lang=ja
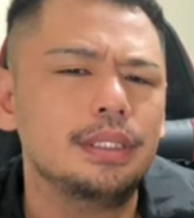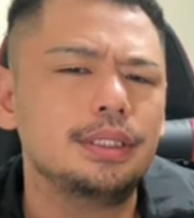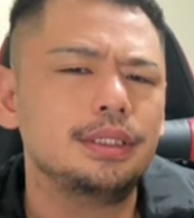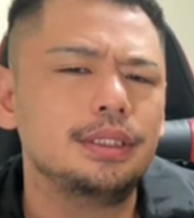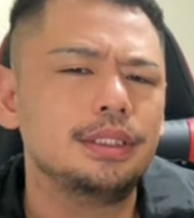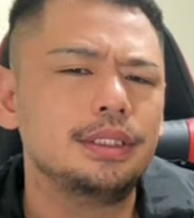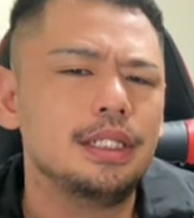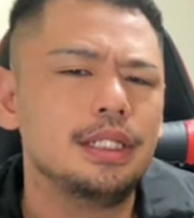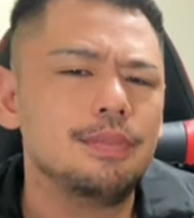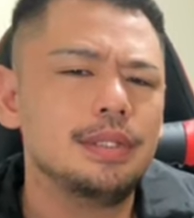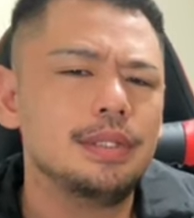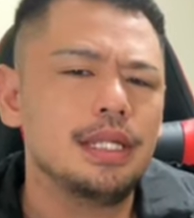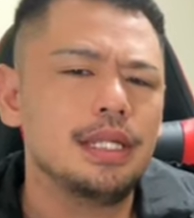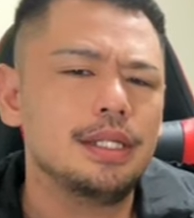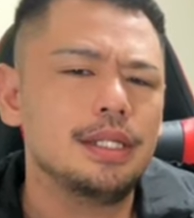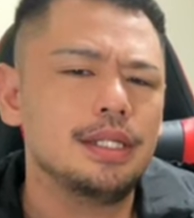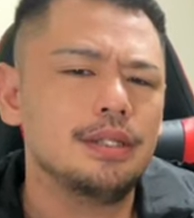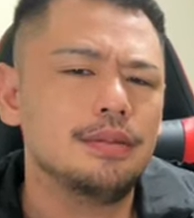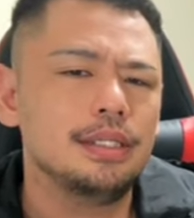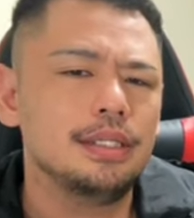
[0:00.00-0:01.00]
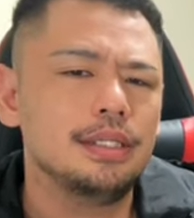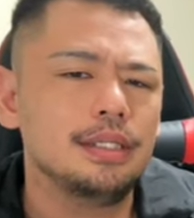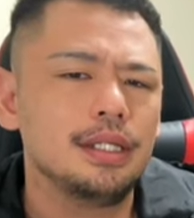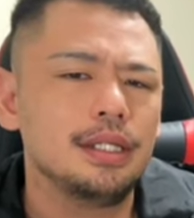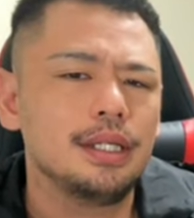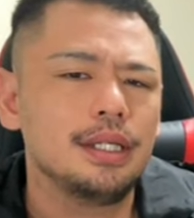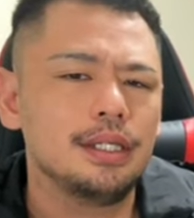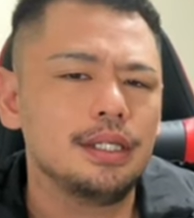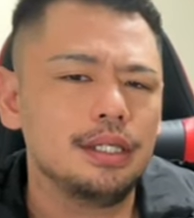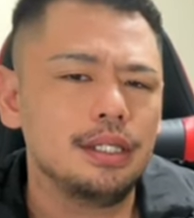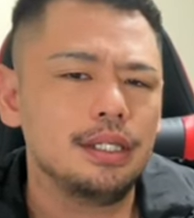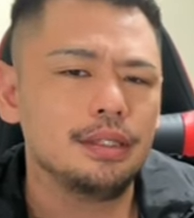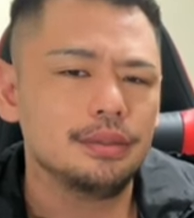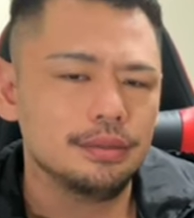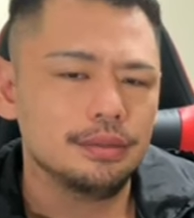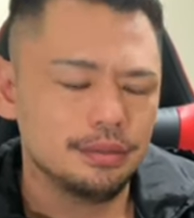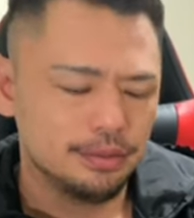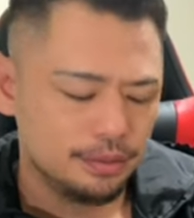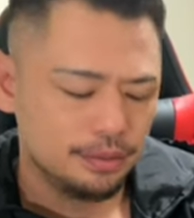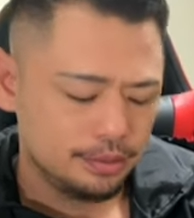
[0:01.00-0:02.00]
配信やめたゼロワンだけに。
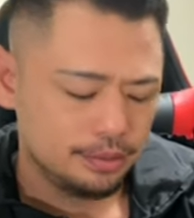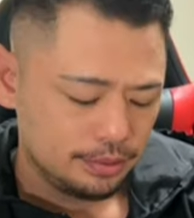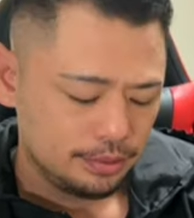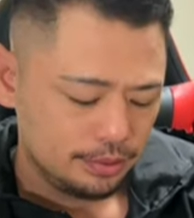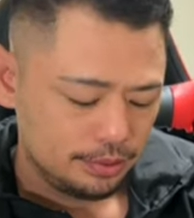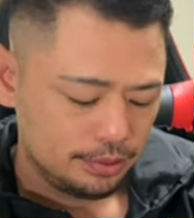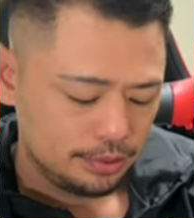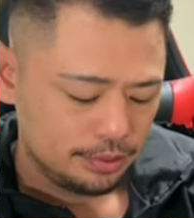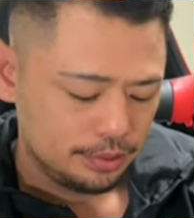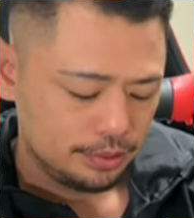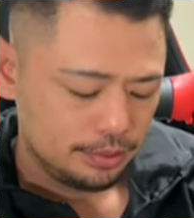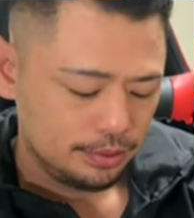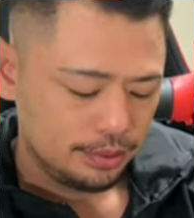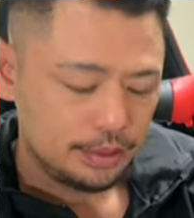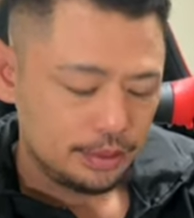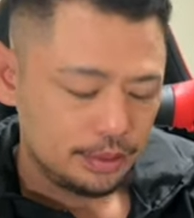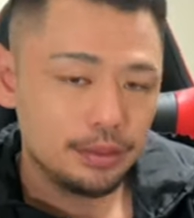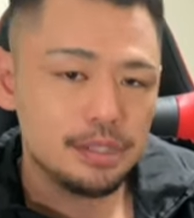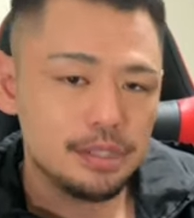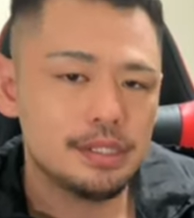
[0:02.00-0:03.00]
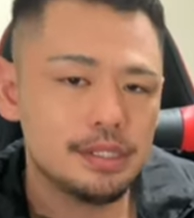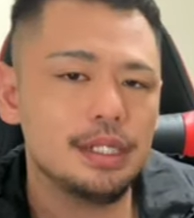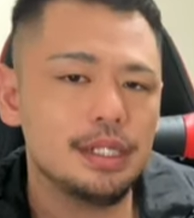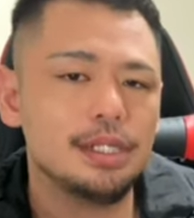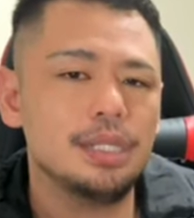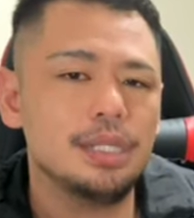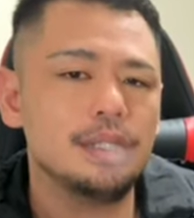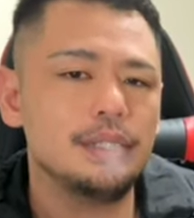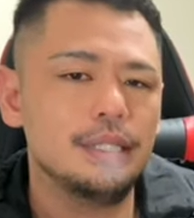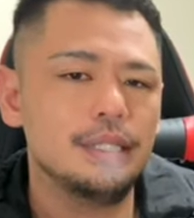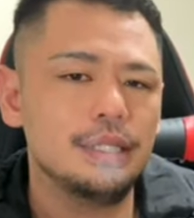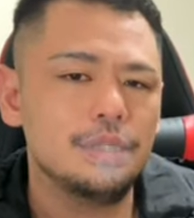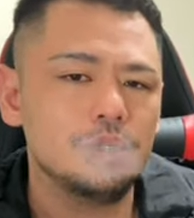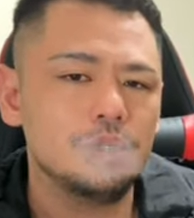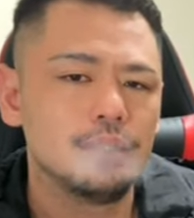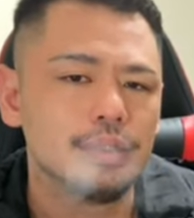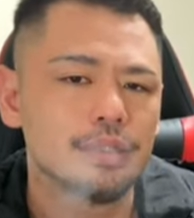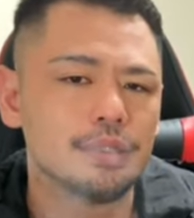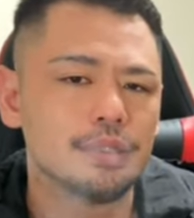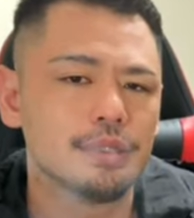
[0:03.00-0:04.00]
うんうちのリスナーない
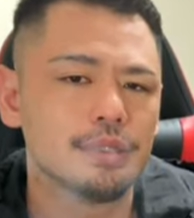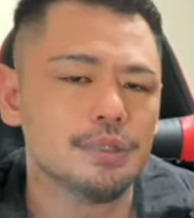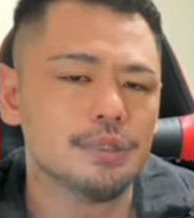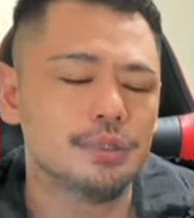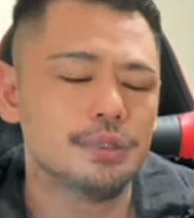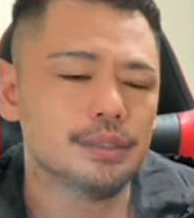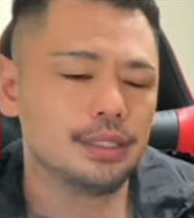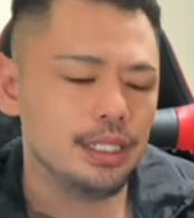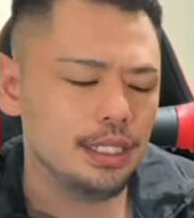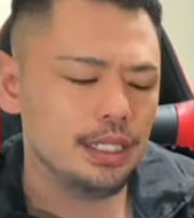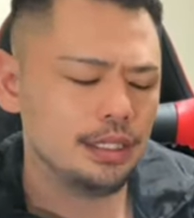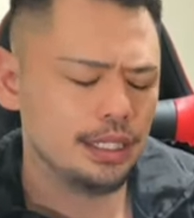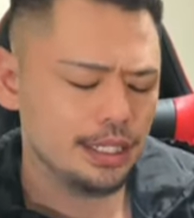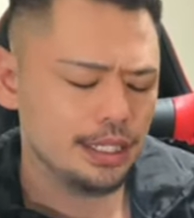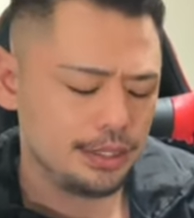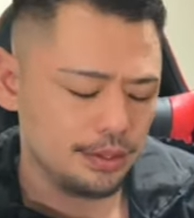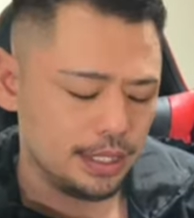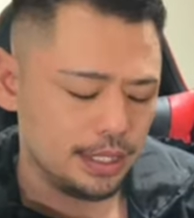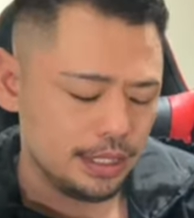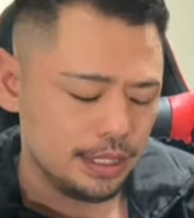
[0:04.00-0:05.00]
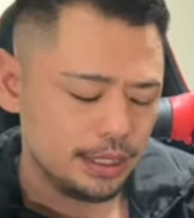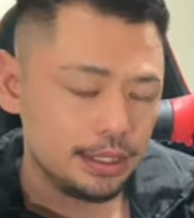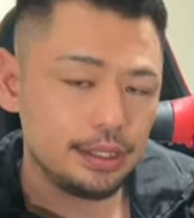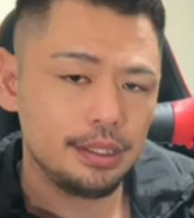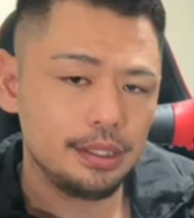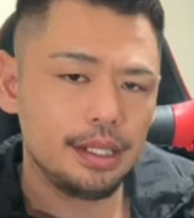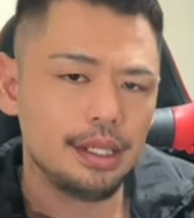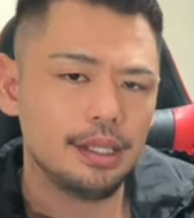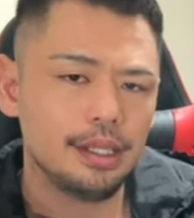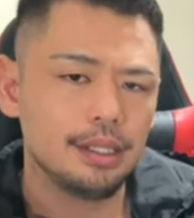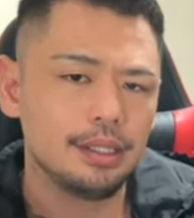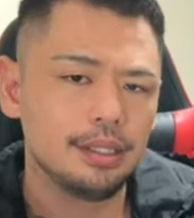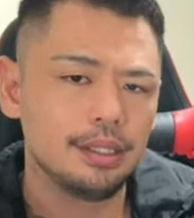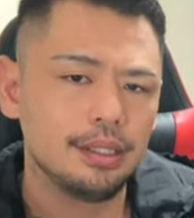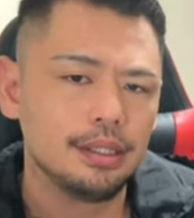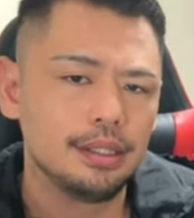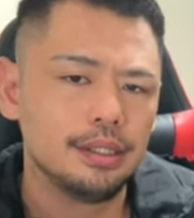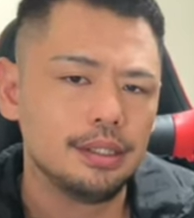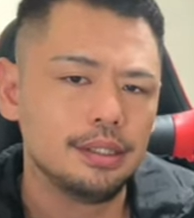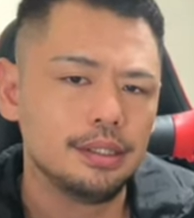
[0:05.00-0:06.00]
な。疲れたでしょ配信ね。
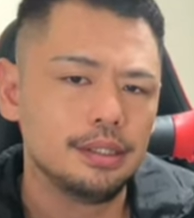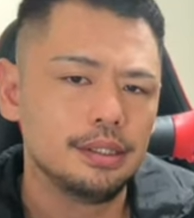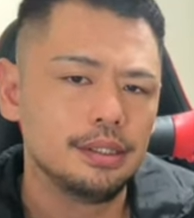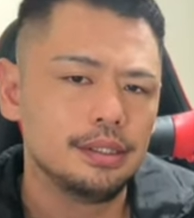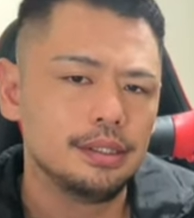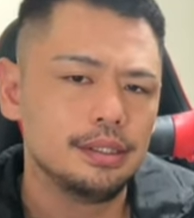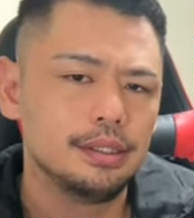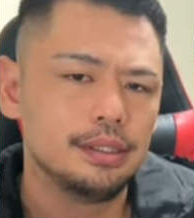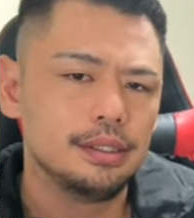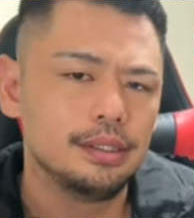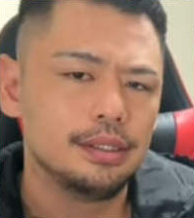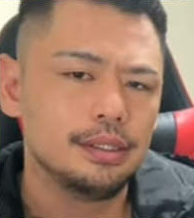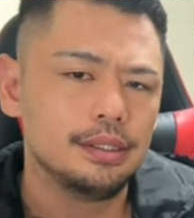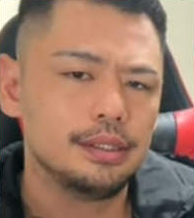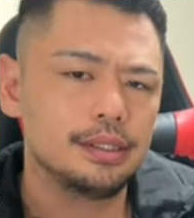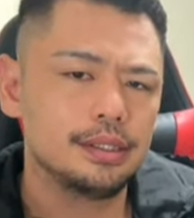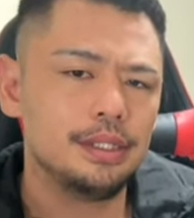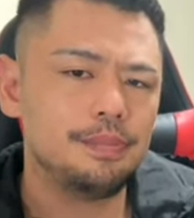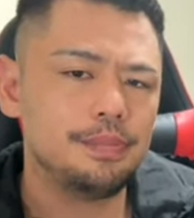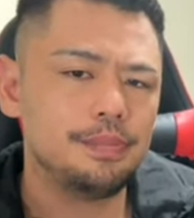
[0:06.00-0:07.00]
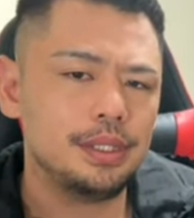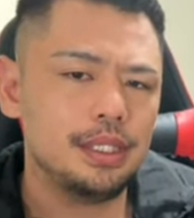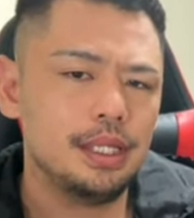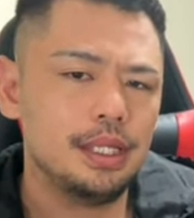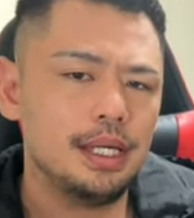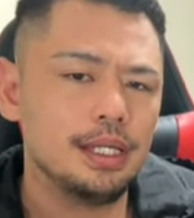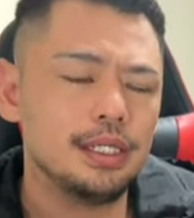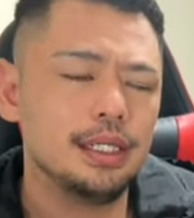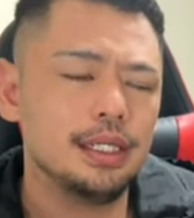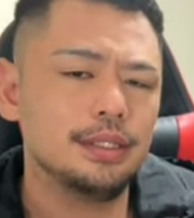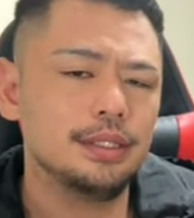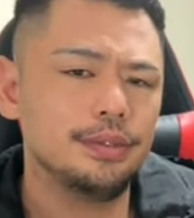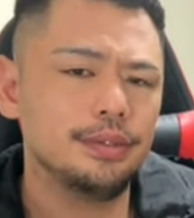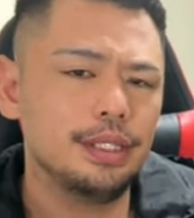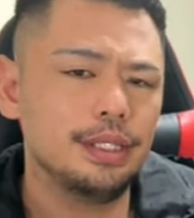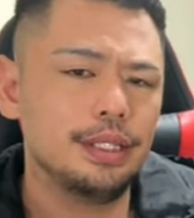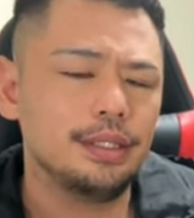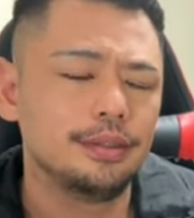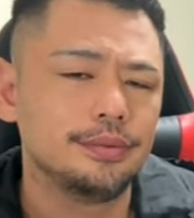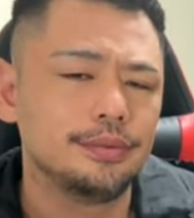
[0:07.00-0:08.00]
スキピありが
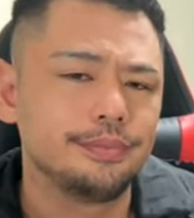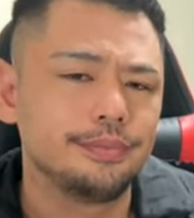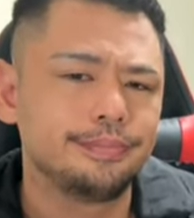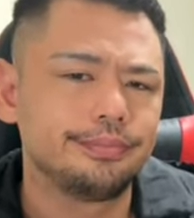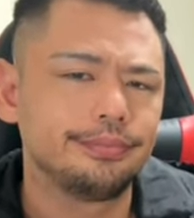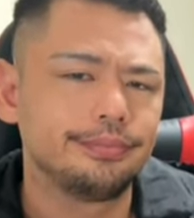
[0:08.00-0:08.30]
とうね。